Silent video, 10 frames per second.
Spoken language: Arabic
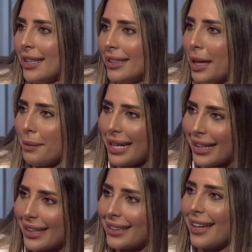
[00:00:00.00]
نعمل
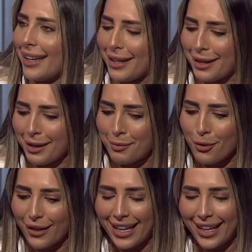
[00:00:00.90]
لك كده
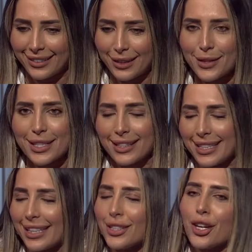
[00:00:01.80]
مفاجات نفسي
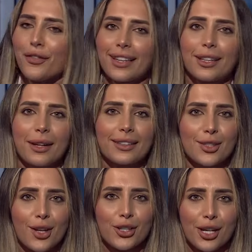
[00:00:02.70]
انت اكيد شايفاه
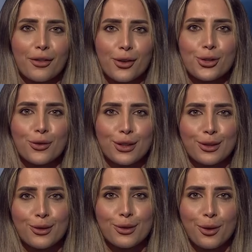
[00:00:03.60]
دلوقتي صح شايفه وشه في
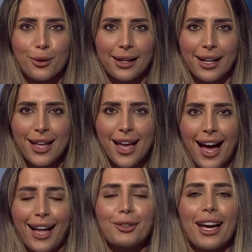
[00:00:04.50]
الاستوديو هو
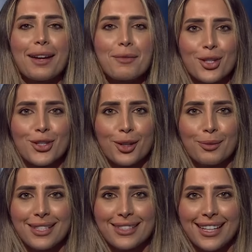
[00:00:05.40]
عنده حاله من
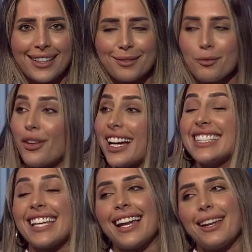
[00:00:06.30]
الصدمه ازاي
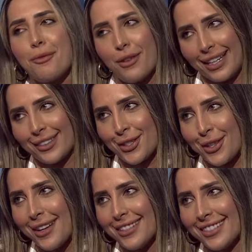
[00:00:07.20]
مفاجاتي احلى أيوه. مفاجاتك صح